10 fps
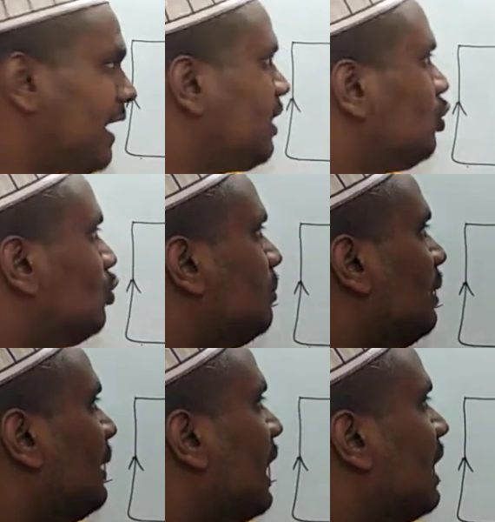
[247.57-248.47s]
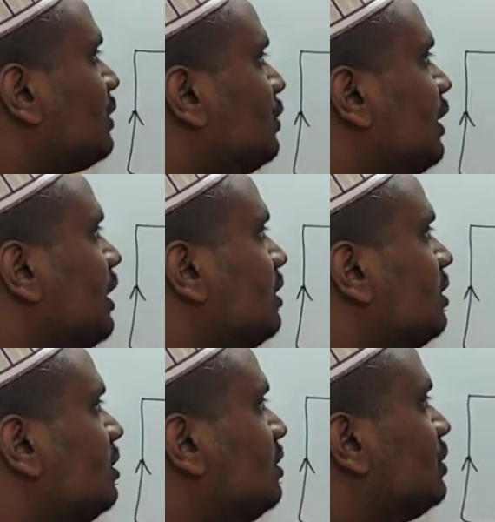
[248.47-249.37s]
একই রকম ভাবে আর থ্রি এর
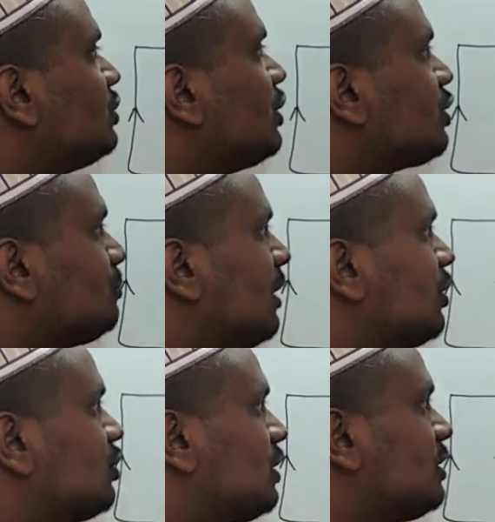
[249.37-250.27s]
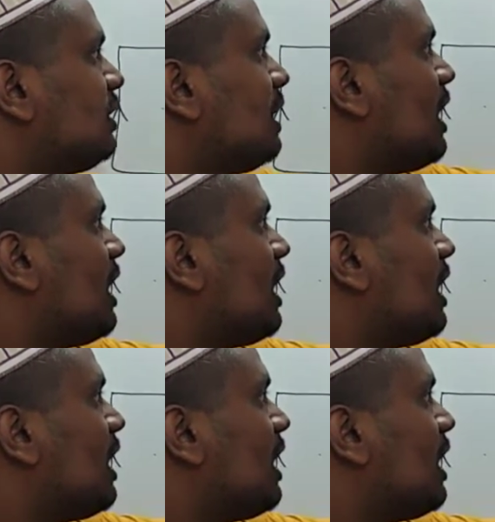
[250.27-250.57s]
শেষ পার্টের সাথে